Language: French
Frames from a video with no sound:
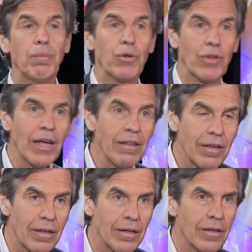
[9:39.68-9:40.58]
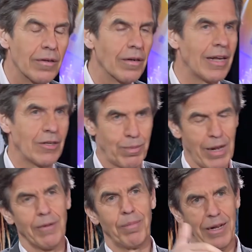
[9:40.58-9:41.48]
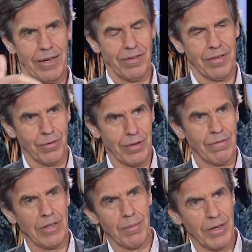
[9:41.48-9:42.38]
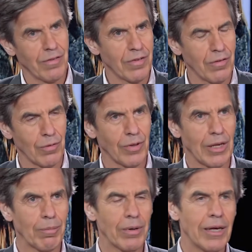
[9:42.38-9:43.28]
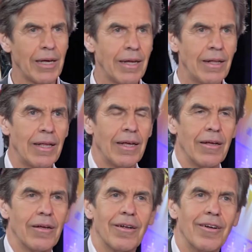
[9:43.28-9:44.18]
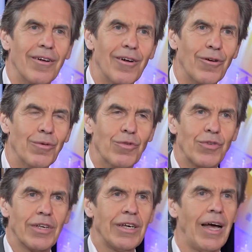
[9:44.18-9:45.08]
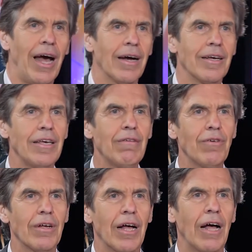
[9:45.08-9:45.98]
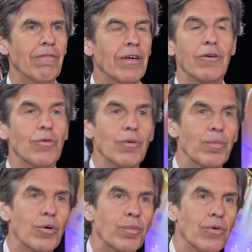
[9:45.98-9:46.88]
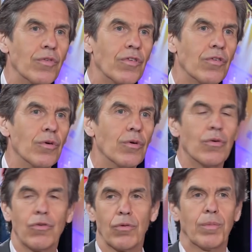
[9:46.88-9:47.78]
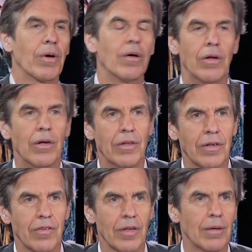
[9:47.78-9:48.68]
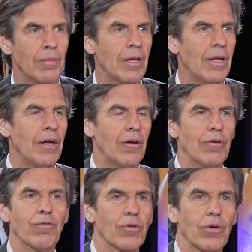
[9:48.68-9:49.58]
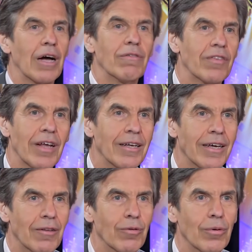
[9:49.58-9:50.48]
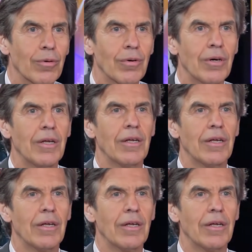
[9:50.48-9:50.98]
et peut-être là je parle pas de la saison à venir, mais la saison d'après, euh, le musée arrive avec une proposition, je prends un exemple, le photographe Salgado